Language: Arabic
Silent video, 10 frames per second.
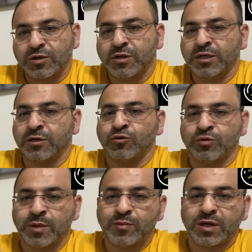راح يعطوك
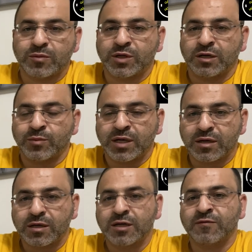مبلغ من المال
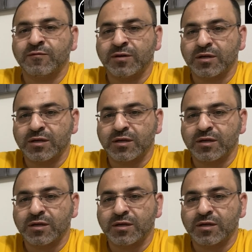يكفيك